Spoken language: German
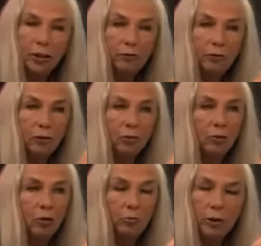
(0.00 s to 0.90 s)
für den
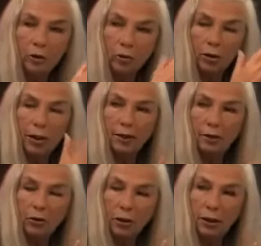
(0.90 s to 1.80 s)
Versuch, mit
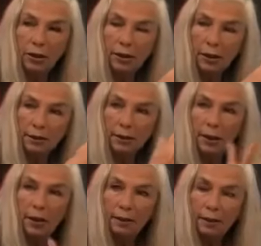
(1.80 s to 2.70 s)
Großtechnologien die
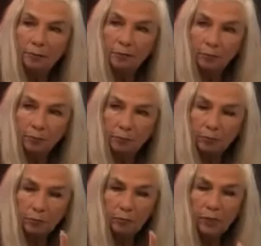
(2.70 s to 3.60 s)
ganze Erde
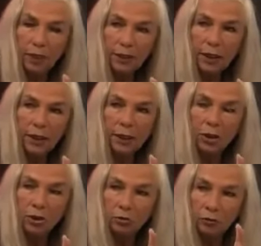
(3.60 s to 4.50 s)

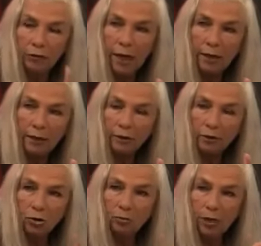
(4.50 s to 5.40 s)
technisch zu
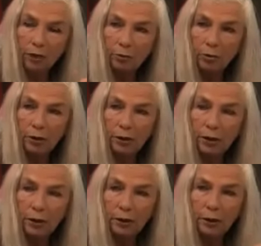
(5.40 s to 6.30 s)
verwalten und zu
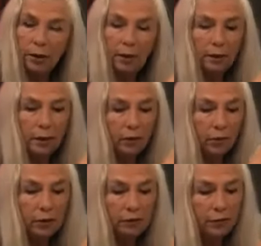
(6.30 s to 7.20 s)
manipulieren. Da
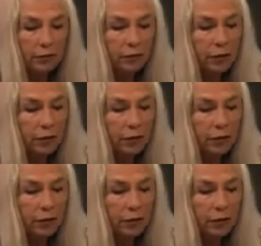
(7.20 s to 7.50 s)
gehören sehr